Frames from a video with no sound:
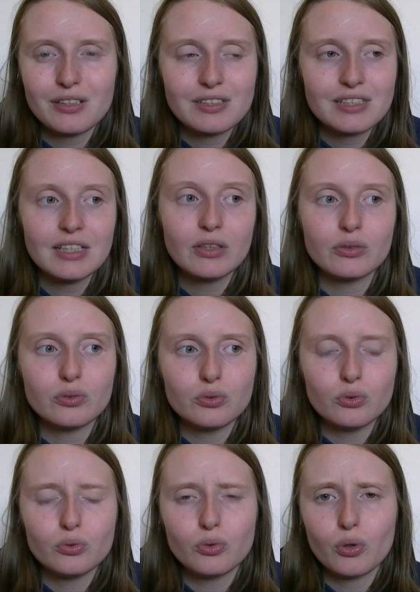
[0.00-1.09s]
c'est
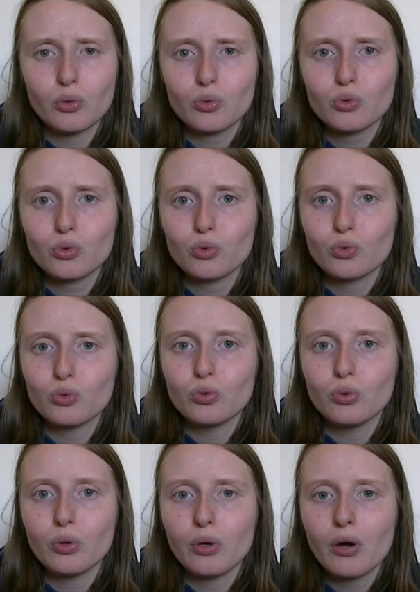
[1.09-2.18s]
d'une rencontre entre deux, euh,